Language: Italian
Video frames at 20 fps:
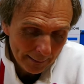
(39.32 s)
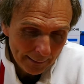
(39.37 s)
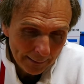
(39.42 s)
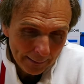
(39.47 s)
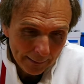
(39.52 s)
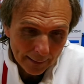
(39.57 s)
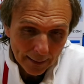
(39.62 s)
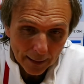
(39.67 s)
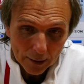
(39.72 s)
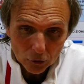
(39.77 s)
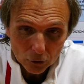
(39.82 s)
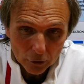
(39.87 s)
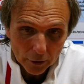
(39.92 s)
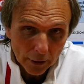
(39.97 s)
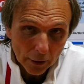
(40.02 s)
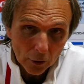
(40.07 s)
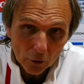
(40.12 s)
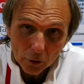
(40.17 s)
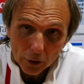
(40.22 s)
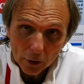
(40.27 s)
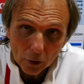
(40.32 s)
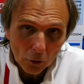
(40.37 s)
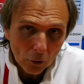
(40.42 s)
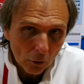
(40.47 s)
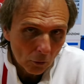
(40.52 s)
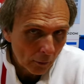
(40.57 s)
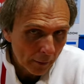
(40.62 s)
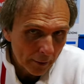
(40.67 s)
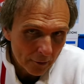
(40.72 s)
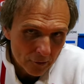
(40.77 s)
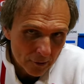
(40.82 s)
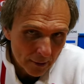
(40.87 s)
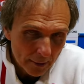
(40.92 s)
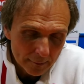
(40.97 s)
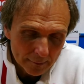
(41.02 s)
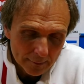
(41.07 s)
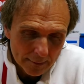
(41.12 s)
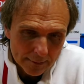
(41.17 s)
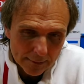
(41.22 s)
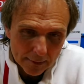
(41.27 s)
il calcio di rigore è l'oro che c'è
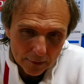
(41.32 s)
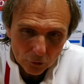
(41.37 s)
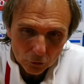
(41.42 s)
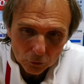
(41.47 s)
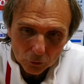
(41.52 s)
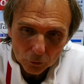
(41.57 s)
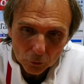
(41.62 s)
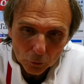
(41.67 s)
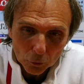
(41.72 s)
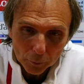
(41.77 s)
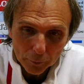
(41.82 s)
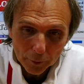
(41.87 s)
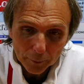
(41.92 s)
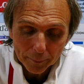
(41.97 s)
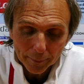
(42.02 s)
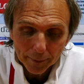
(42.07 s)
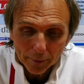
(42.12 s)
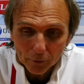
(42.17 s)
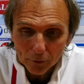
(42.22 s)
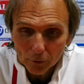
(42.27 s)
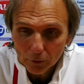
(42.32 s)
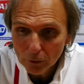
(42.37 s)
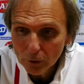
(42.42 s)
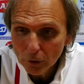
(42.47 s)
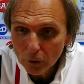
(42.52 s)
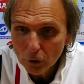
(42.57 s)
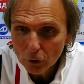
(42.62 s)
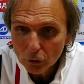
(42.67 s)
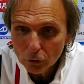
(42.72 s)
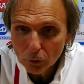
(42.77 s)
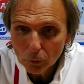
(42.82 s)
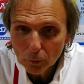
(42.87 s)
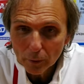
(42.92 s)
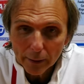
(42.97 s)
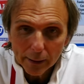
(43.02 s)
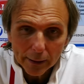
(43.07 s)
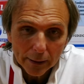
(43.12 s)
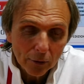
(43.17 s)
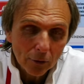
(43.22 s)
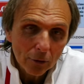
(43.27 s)
senza nessun dubbio, però sono quei
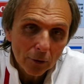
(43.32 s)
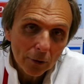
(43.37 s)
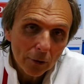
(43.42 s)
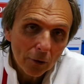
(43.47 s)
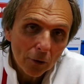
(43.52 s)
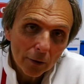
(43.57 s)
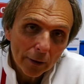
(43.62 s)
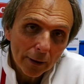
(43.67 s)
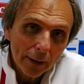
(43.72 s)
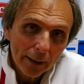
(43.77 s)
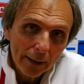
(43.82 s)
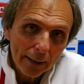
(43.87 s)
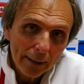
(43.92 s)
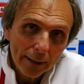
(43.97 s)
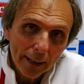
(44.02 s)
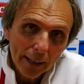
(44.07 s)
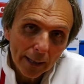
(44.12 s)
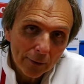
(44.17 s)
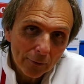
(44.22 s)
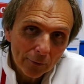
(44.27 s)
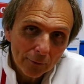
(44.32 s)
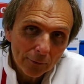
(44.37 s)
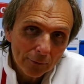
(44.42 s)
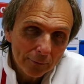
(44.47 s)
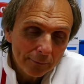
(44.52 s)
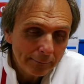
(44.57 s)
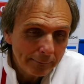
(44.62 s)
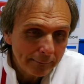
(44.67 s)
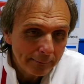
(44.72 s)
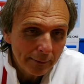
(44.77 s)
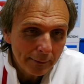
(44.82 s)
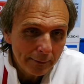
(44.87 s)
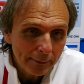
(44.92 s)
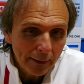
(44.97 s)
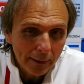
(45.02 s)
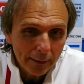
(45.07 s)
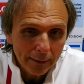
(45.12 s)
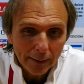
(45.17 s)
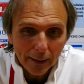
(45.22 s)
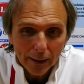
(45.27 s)
rigori che li danno
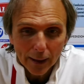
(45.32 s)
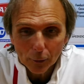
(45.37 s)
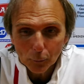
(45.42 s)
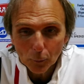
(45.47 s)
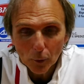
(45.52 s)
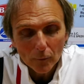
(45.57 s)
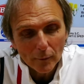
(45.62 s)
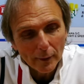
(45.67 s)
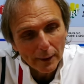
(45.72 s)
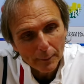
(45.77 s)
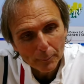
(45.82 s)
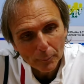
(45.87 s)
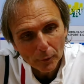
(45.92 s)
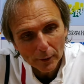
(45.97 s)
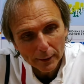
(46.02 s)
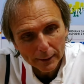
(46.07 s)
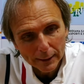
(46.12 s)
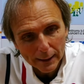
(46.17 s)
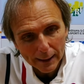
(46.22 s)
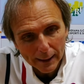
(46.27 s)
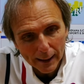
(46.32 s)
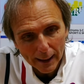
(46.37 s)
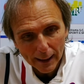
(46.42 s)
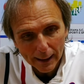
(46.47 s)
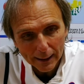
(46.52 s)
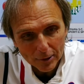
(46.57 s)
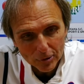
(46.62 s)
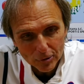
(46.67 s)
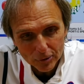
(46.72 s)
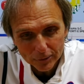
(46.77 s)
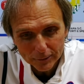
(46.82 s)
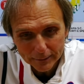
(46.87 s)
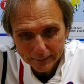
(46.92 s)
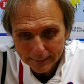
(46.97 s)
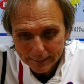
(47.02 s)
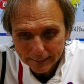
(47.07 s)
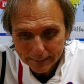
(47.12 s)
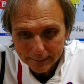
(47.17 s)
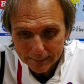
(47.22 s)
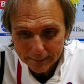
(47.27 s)
nella nuova epoca del calcio,
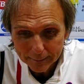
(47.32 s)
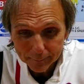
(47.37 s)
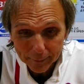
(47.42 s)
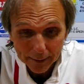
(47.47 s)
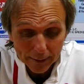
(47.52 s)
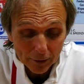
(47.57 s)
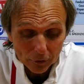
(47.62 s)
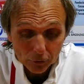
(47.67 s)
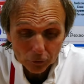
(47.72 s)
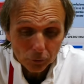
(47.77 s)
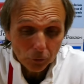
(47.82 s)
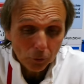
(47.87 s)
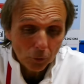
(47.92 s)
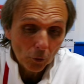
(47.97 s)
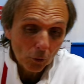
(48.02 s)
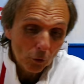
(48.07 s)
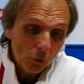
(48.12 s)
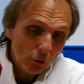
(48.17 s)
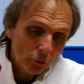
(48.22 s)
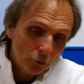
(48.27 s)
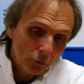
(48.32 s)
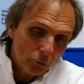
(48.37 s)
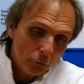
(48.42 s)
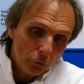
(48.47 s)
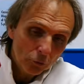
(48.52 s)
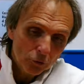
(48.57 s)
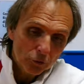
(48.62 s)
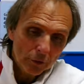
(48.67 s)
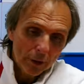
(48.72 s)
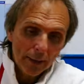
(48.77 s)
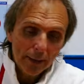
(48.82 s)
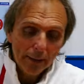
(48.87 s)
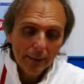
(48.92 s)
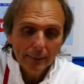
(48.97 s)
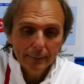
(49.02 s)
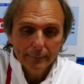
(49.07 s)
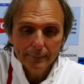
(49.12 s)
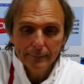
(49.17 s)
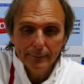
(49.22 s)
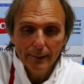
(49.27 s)
perché su un cross uno ha
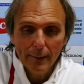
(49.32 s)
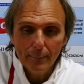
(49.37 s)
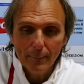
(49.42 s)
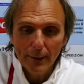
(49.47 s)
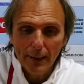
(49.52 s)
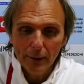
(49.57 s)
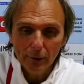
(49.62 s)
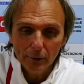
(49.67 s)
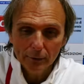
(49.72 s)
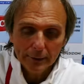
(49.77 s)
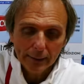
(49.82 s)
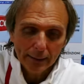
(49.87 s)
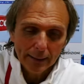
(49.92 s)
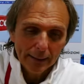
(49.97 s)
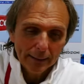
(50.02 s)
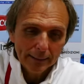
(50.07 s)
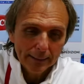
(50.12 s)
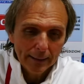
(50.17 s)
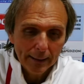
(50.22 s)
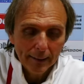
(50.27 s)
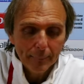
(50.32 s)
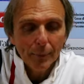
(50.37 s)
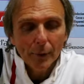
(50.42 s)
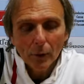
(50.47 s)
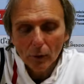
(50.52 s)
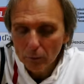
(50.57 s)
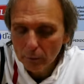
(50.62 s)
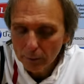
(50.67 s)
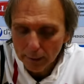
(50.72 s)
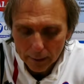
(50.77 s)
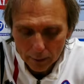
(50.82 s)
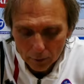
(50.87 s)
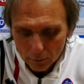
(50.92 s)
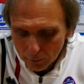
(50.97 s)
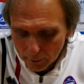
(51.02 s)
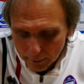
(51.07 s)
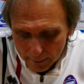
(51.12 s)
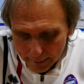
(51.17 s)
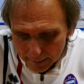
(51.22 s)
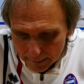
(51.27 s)
la mano attaccata, eh, però è
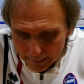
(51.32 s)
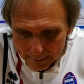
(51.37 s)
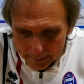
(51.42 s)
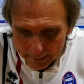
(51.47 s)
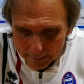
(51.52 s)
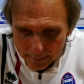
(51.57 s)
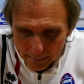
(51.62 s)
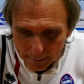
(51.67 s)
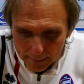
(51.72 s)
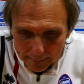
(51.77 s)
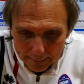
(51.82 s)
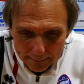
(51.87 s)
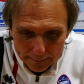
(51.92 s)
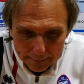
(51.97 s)
rigore, niente da dire.